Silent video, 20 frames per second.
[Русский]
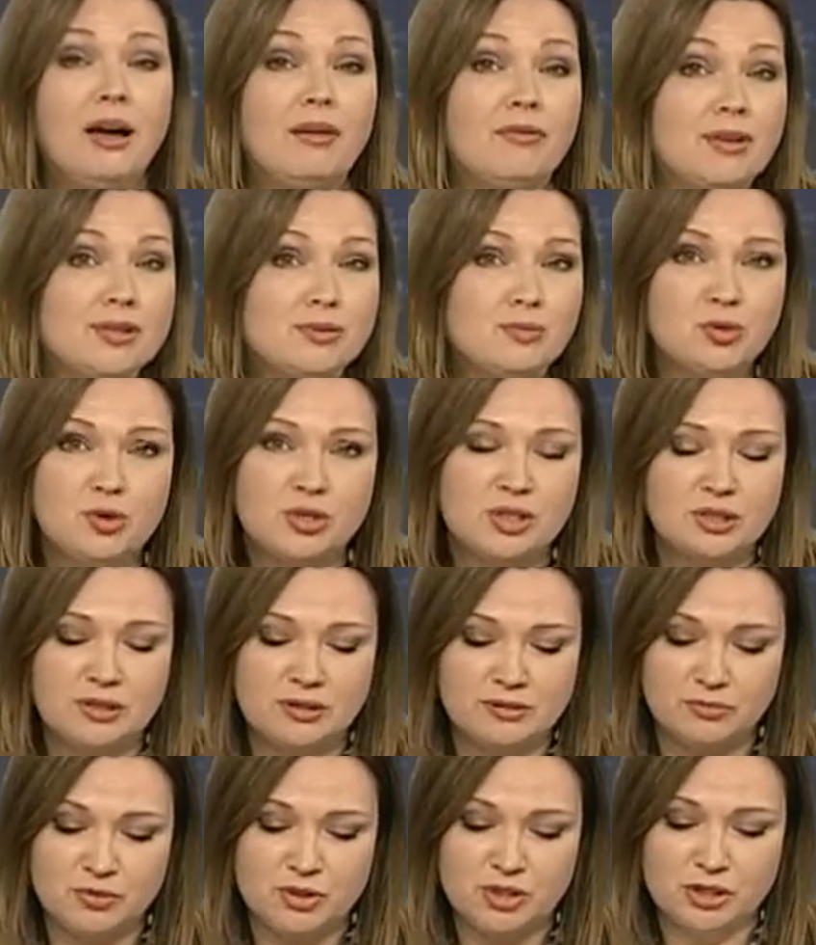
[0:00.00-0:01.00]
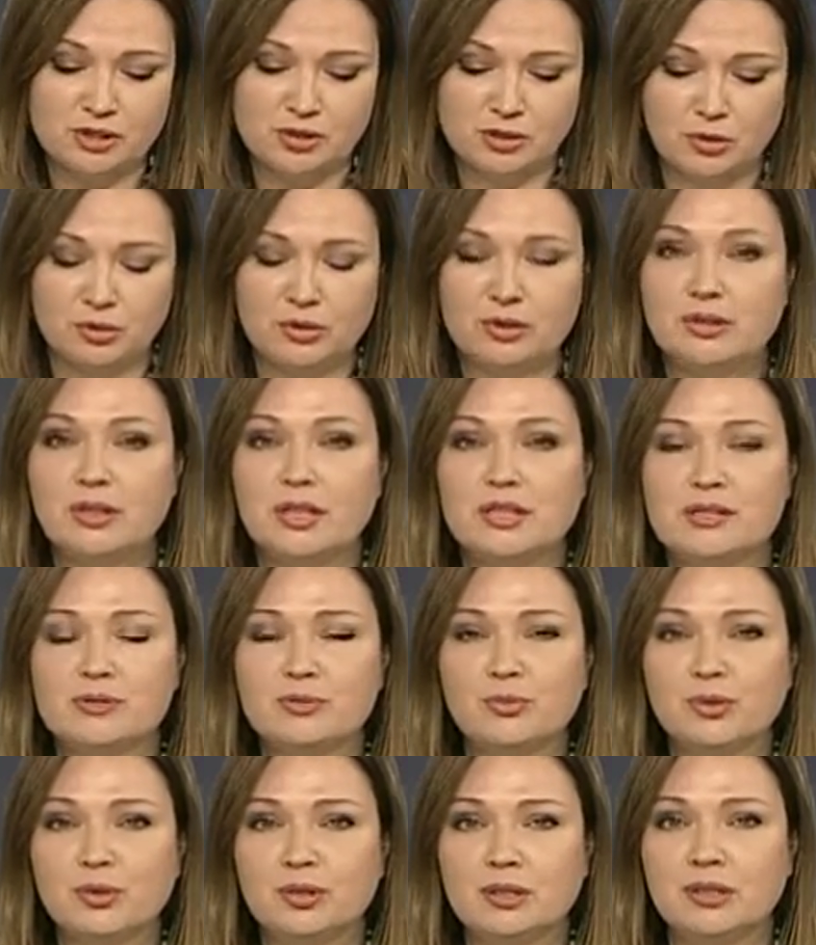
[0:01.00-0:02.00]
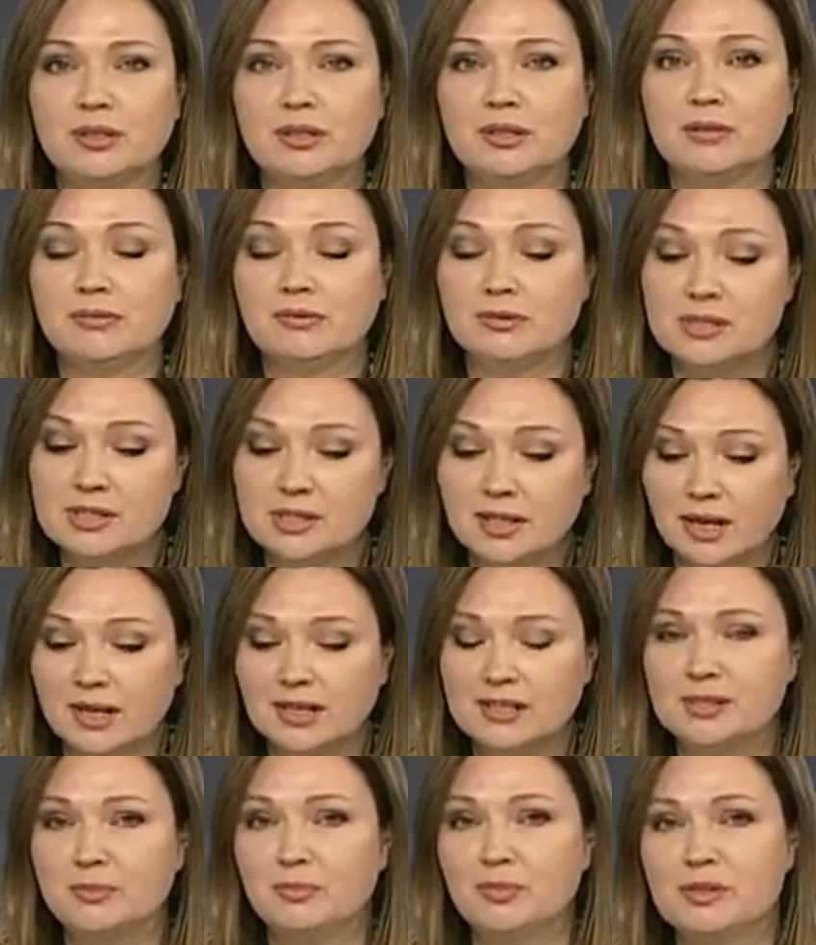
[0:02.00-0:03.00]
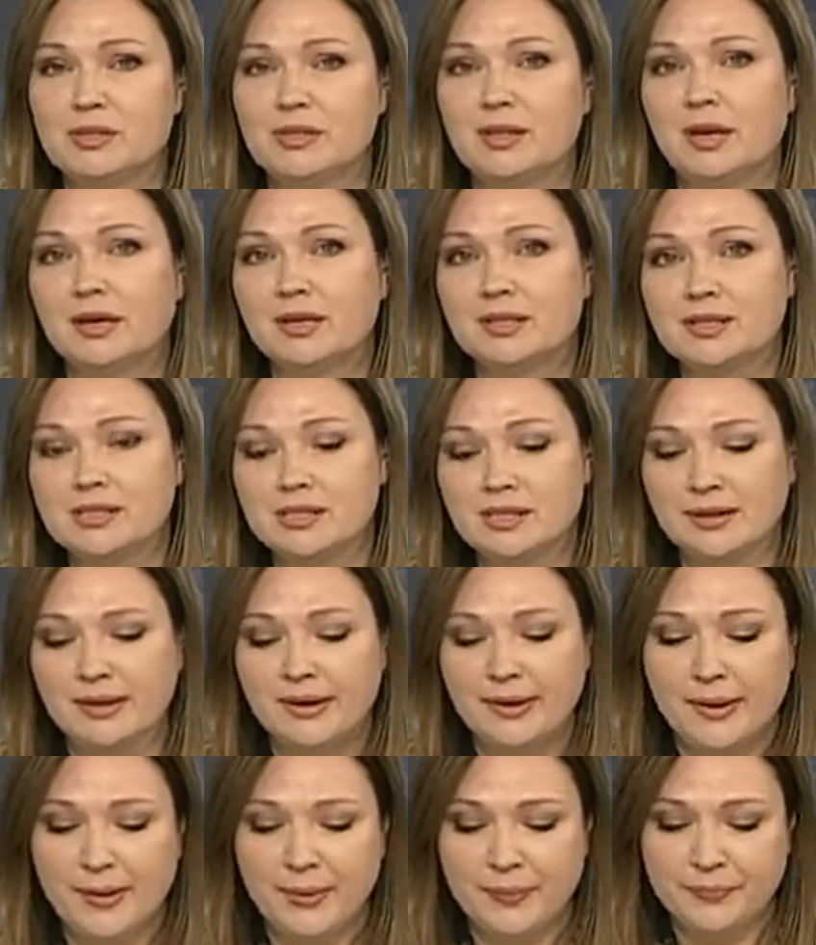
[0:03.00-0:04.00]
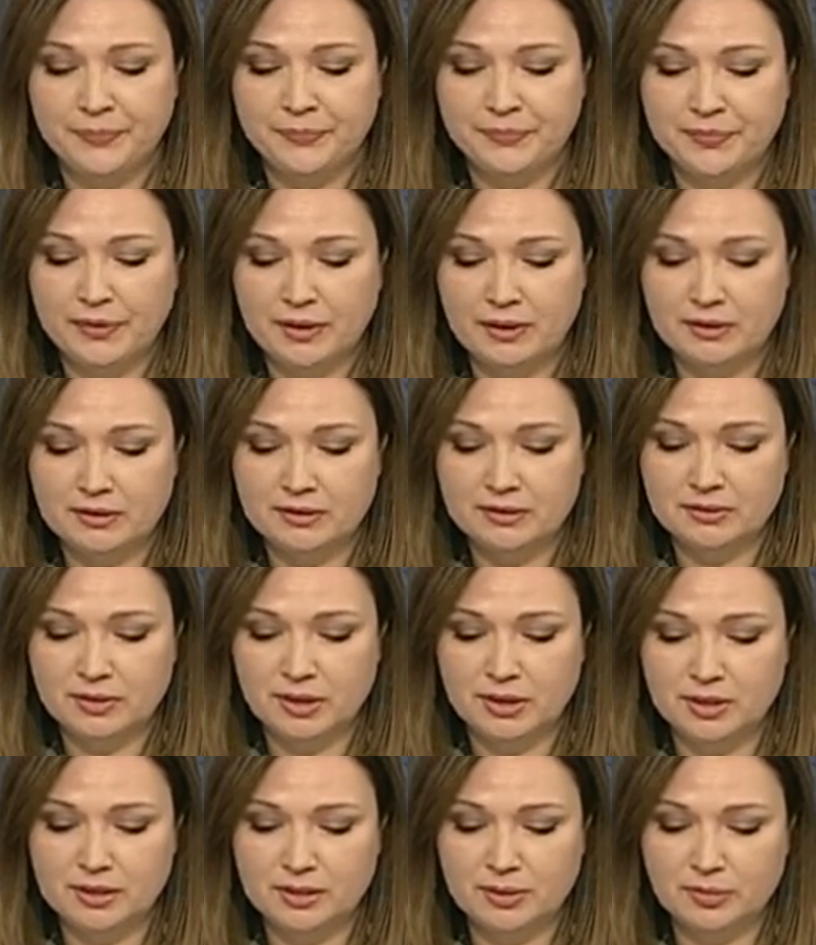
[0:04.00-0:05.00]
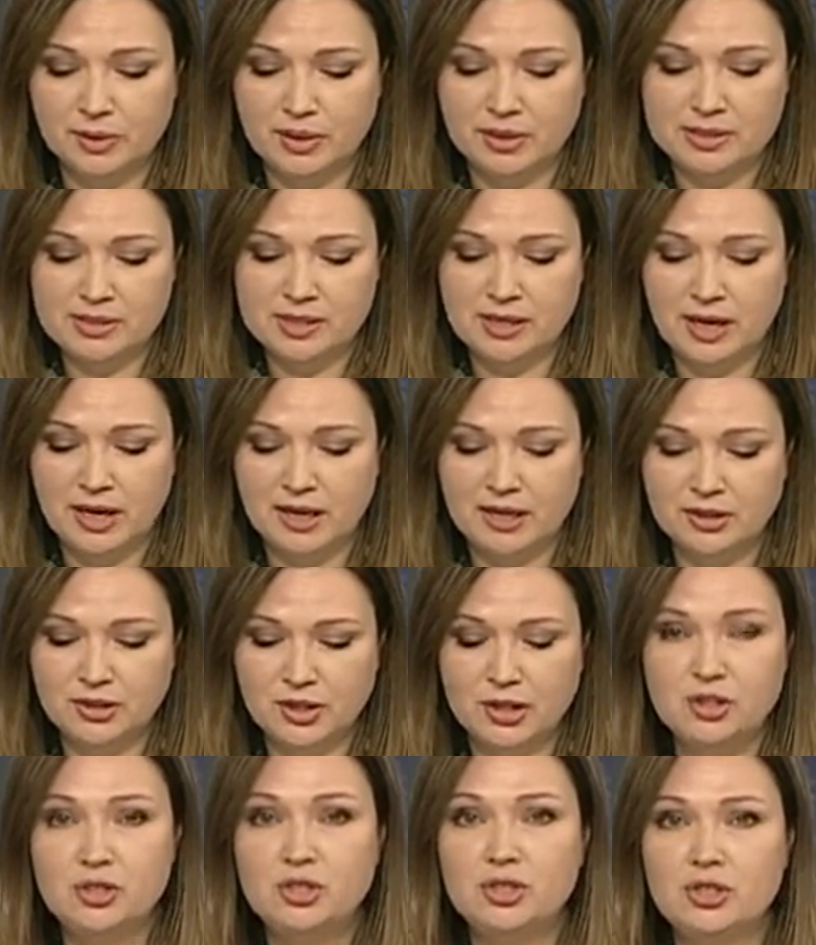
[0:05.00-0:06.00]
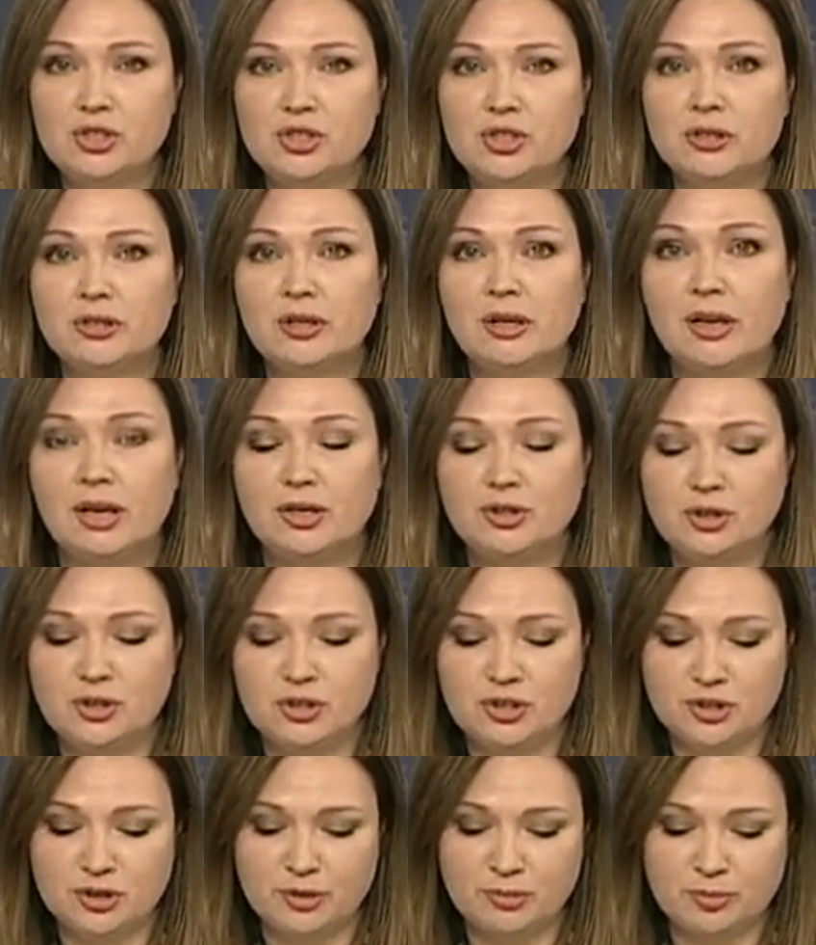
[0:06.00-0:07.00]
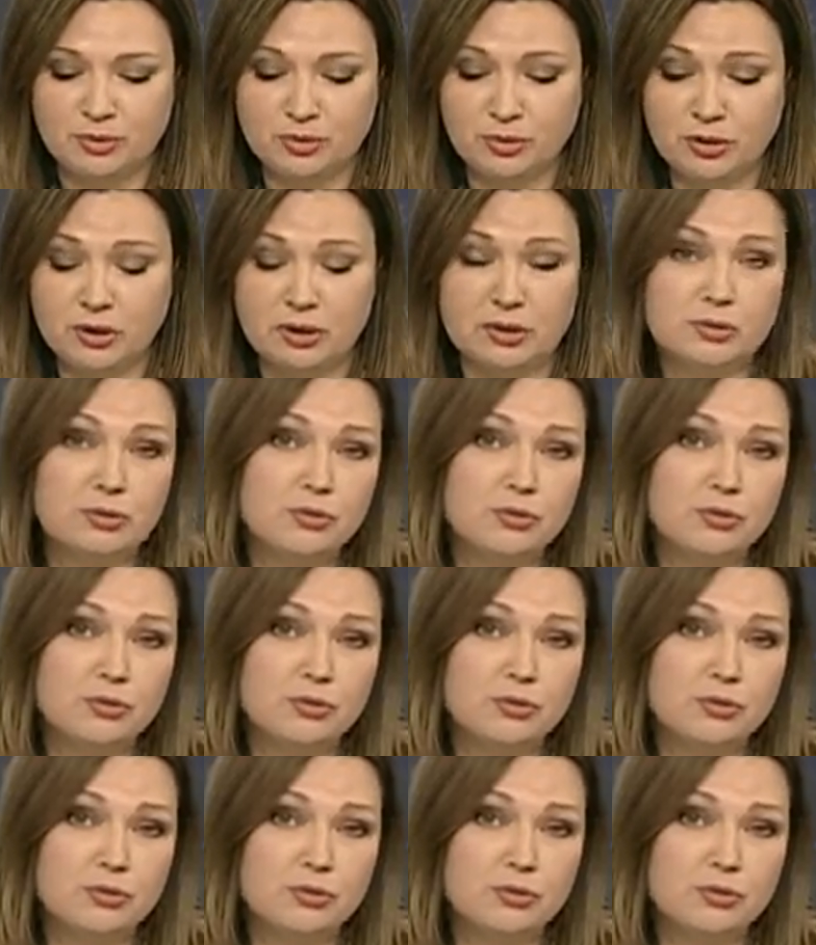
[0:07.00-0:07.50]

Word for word: Возможно, сейчас кто-то нас смотрит, и вы знаете места, где э, какие-то магистрали не очищены или очищены плохо.